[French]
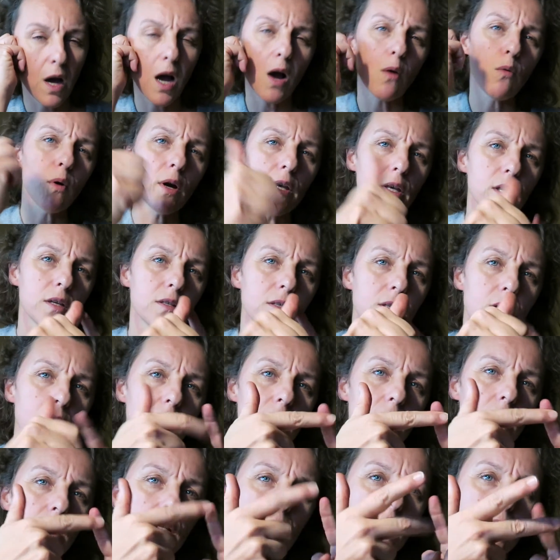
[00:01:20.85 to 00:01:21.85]
Ah ouais, il y a ça,
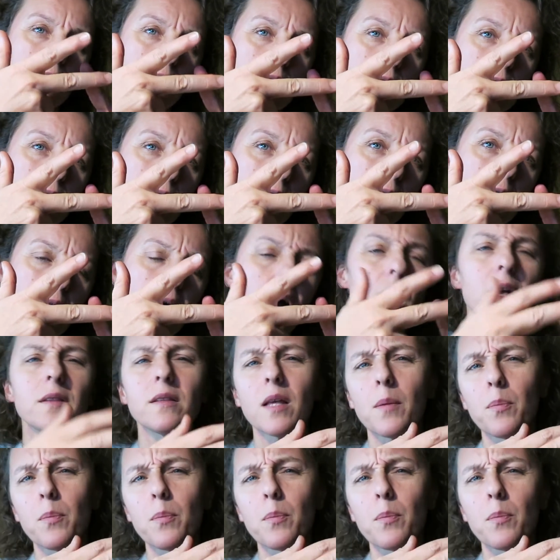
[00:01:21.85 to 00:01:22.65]
il y a ça, il y a ça. Ah,